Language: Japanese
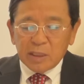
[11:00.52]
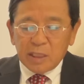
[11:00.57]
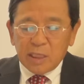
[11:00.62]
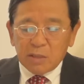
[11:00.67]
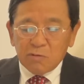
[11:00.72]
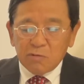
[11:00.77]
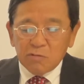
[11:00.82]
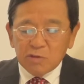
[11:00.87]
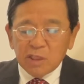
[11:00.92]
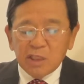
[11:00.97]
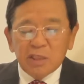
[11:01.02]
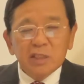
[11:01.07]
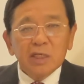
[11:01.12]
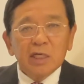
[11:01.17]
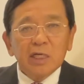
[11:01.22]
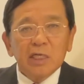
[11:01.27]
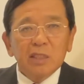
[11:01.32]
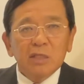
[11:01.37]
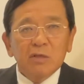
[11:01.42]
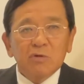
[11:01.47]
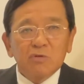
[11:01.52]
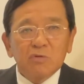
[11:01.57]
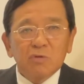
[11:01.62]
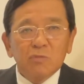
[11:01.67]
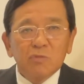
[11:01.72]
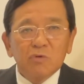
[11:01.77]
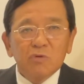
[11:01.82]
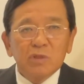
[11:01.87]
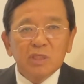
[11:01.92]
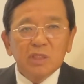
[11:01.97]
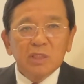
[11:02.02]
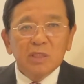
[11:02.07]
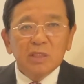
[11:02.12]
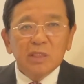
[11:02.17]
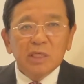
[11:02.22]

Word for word: 学校の先生方と共に